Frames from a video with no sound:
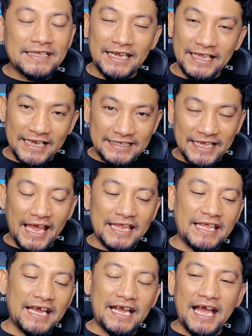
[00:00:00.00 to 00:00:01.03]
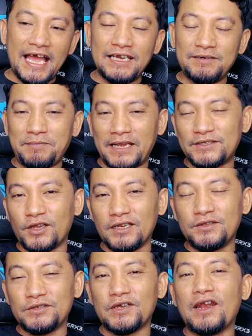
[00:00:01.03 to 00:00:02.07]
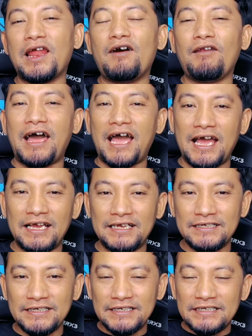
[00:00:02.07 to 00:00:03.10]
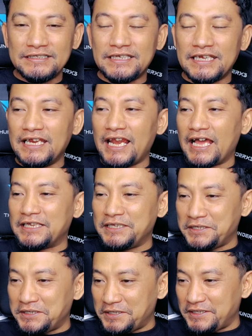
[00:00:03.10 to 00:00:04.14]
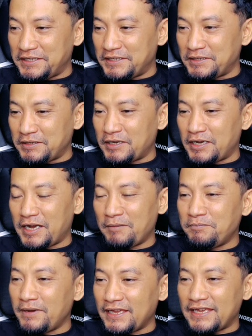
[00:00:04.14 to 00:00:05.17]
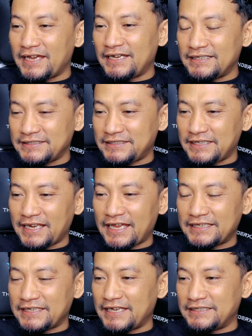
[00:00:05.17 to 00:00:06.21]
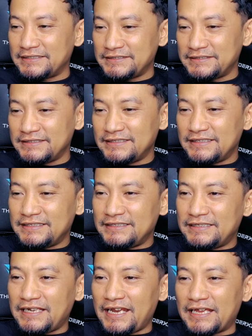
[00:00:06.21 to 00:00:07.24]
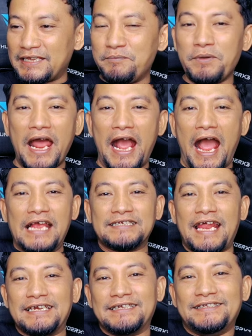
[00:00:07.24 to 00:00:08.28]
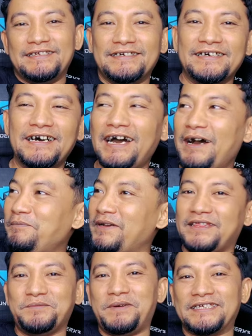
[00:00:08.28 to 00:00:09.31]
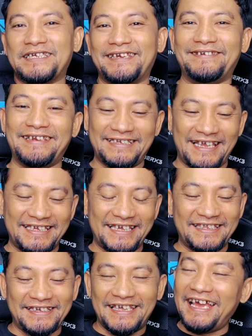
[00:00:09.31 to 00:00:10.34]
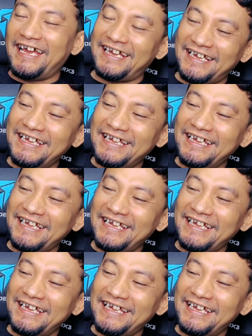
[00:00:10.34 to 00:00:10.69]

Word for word: tadi kan saya katakan pastol itu seolah-olah jadi lagi apa ya istilahnya lagi berangasan gitu loh. Apa itu bahasa Indonesianya tuh ya?